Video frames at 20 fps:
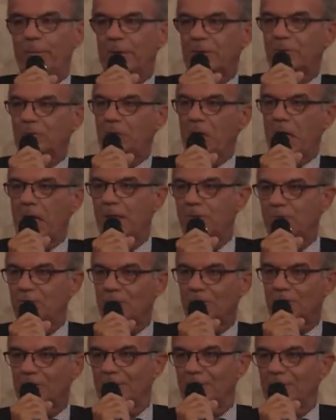il,
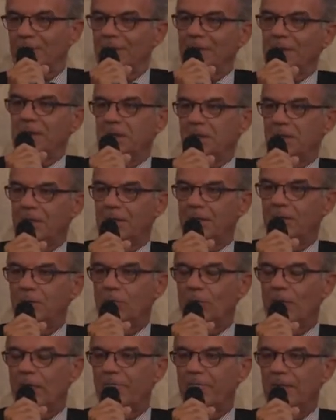personaggio di
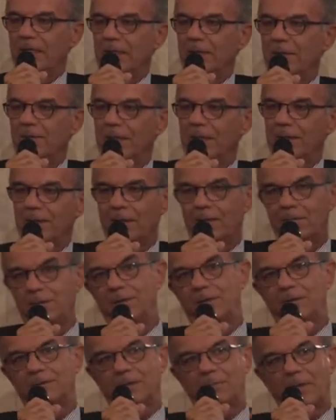una fintech
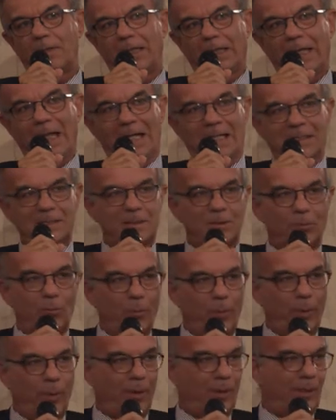quindi insomma rialza
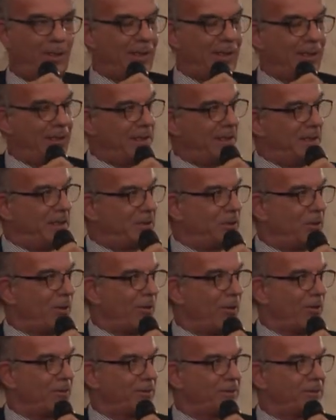un po' la, il
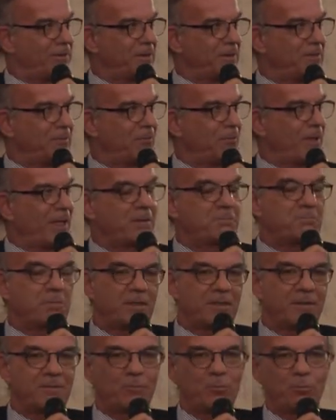tono dicendo
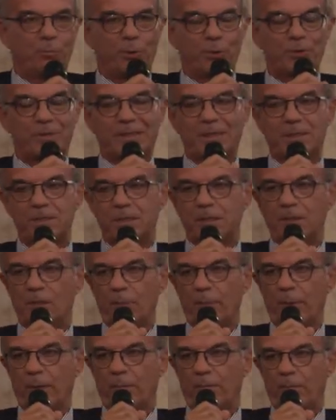un
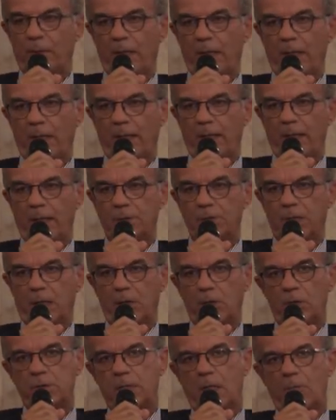posticino per me c'è,
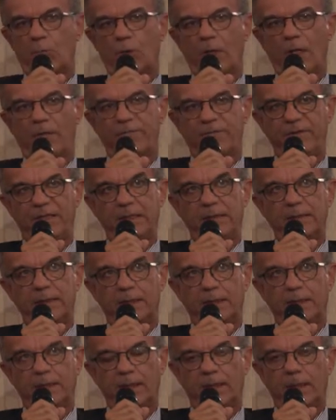noi siamo una
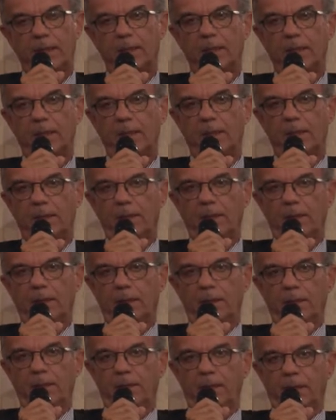fintech
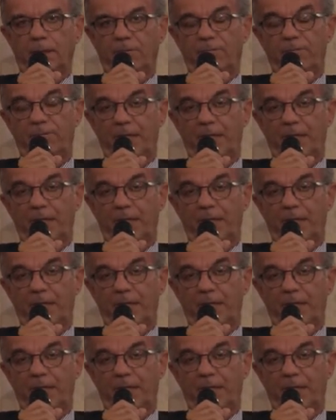che